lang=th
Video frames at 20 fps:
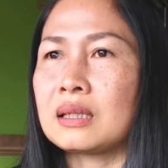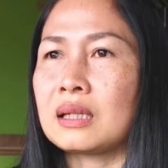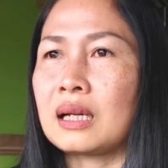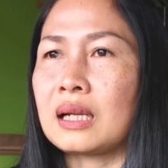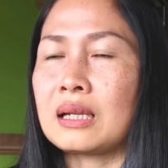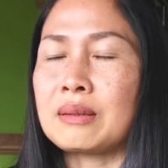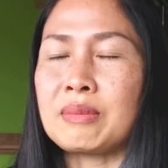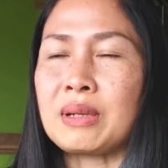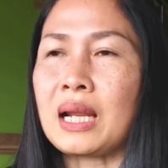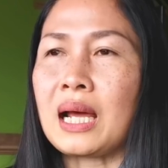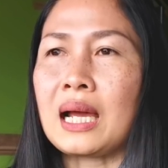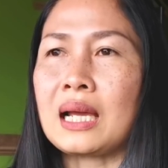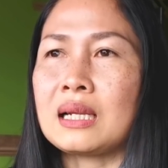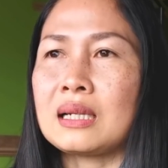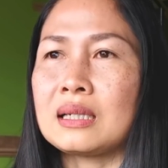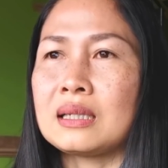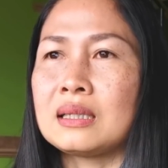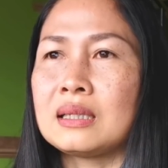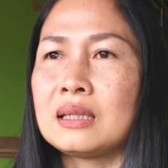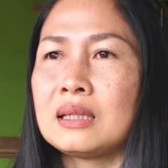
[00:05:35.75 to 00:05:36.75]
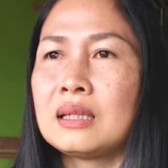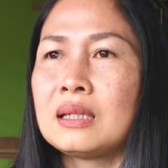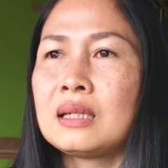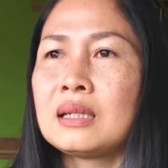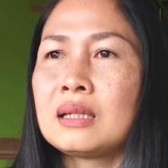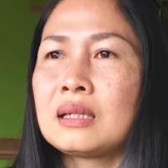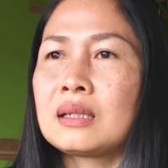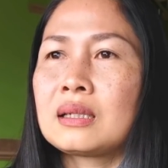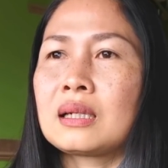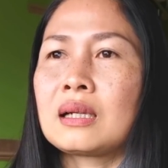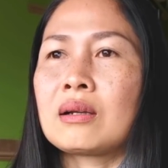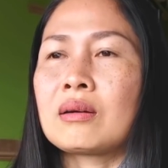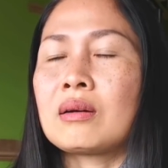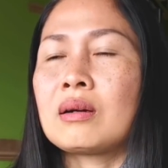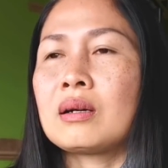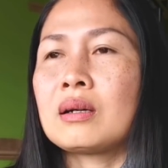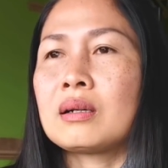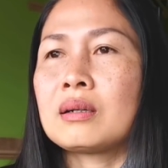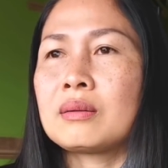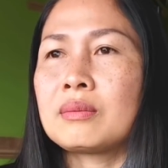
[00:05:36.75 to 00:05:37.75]
อะไรไม่ได้เลยเรา
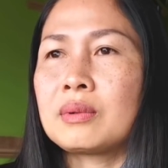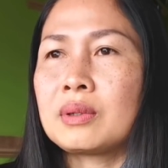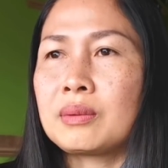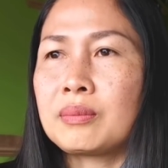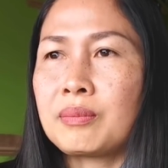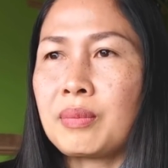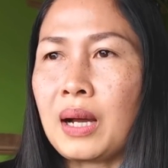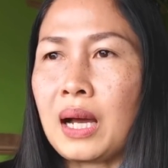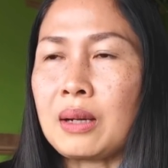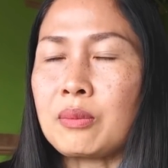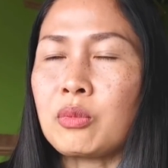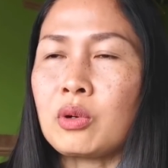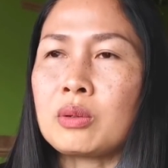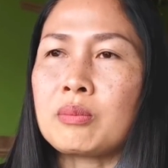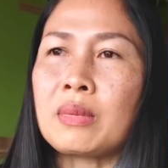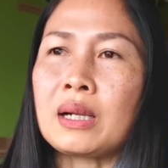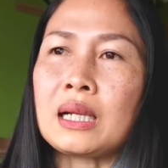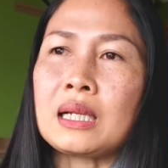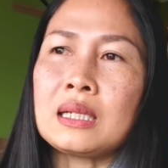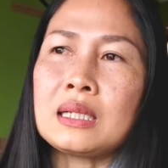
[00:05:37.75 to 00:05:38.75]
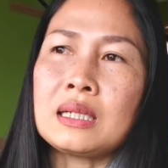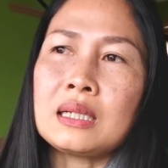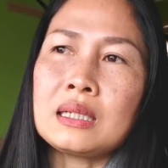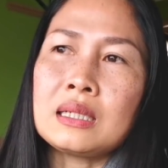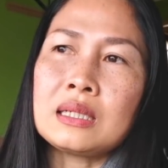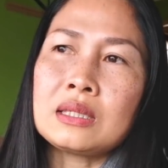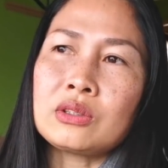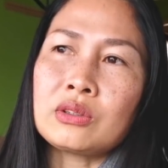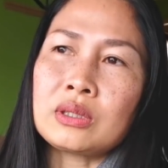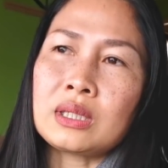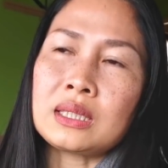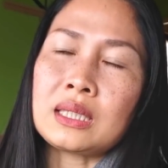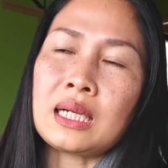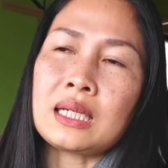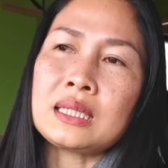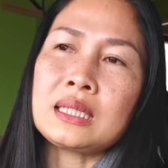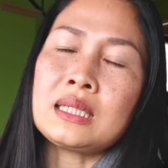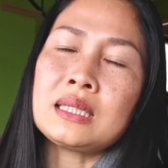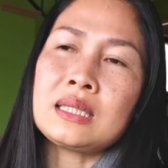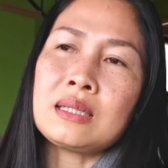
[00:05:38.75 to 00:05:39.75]
ก็ผ่านพ้นมาเรื่อยๆจนกระ
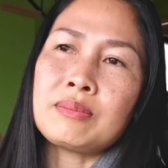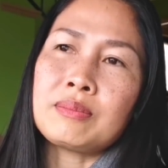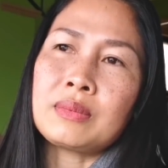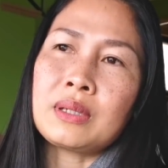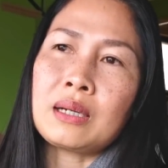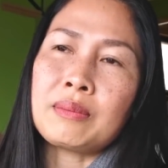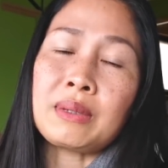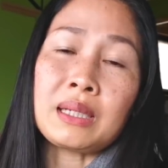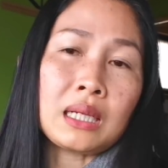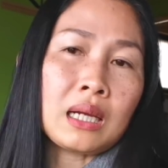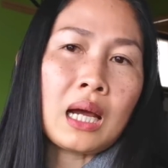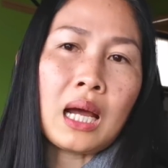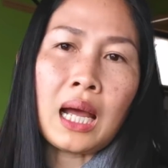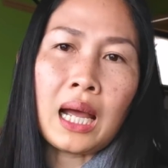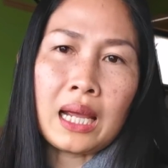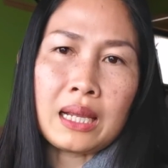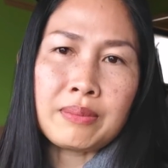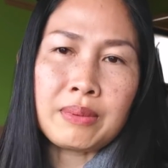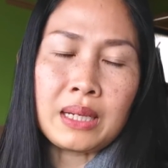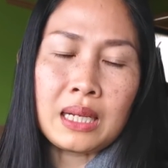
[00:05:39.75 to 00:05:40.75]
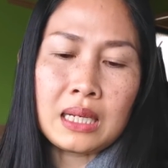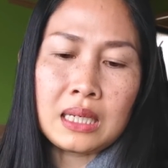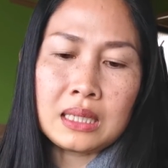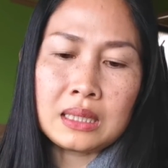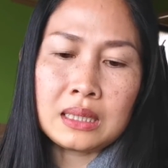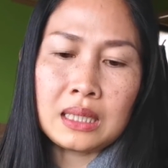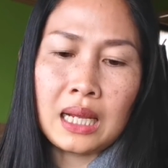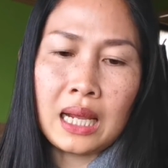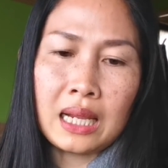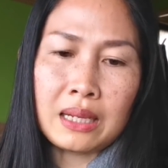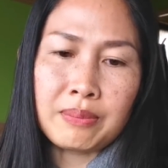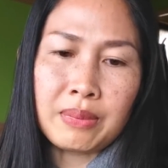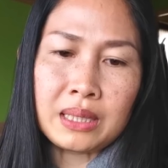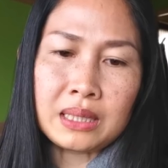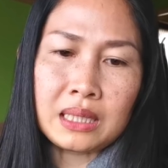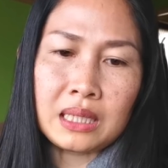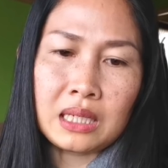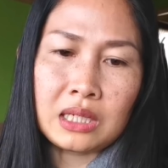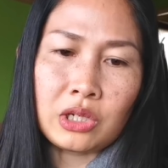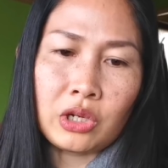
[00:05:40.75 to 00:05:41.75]
ทั่งยี่สิบก็มันก็หายไปได้หายไป
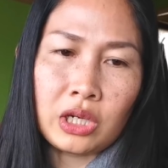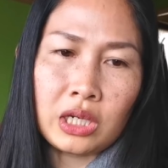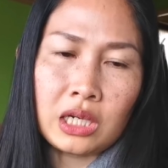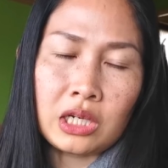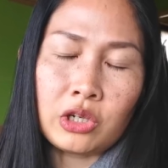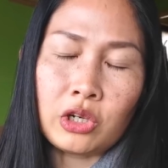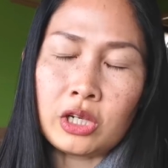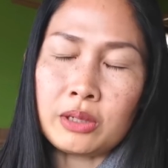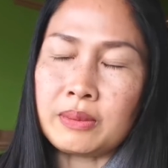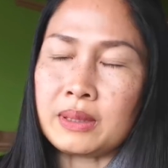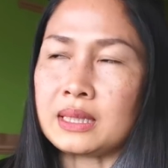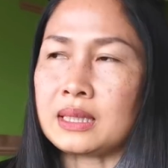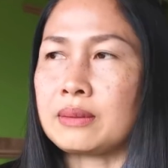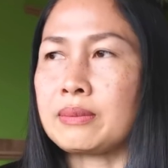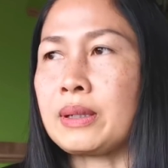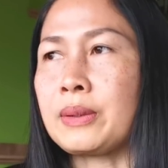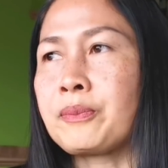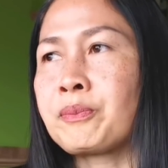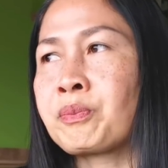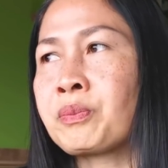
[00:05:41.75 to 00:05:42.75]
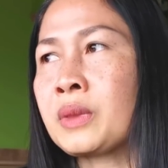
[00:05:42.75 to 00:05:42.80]
ทีละหน่อยละหน่อยไปใช่ไหม